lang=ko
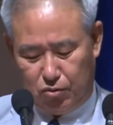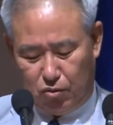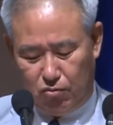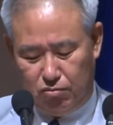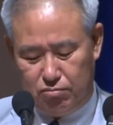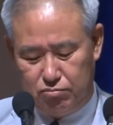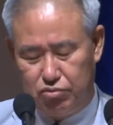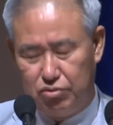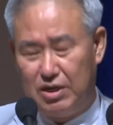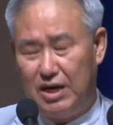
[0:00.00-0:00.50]

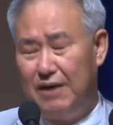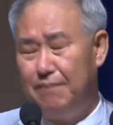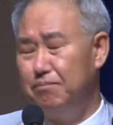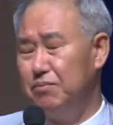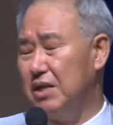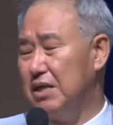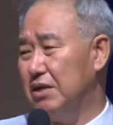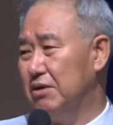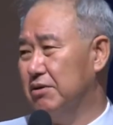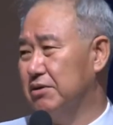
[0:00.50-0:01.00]

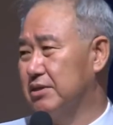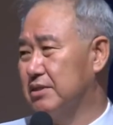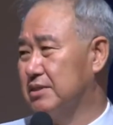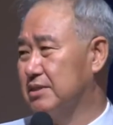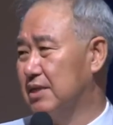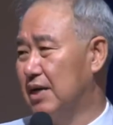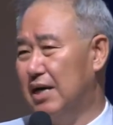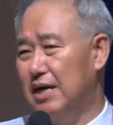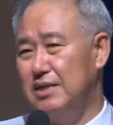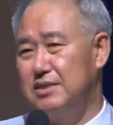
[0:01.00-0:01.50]
동북아
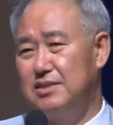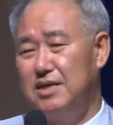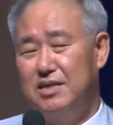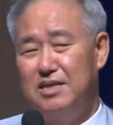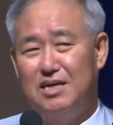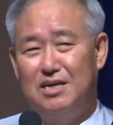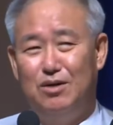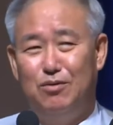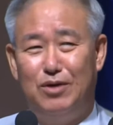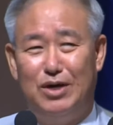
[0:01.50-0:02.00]
역사
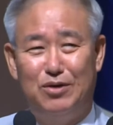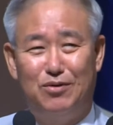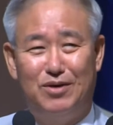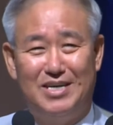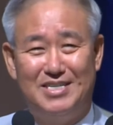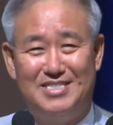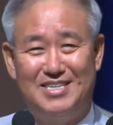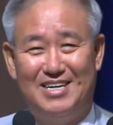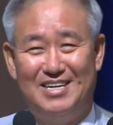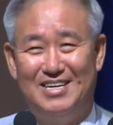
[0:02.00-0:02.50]
재단을
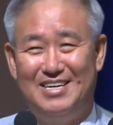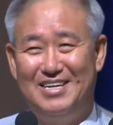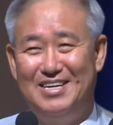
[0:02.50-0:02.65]
활용하자.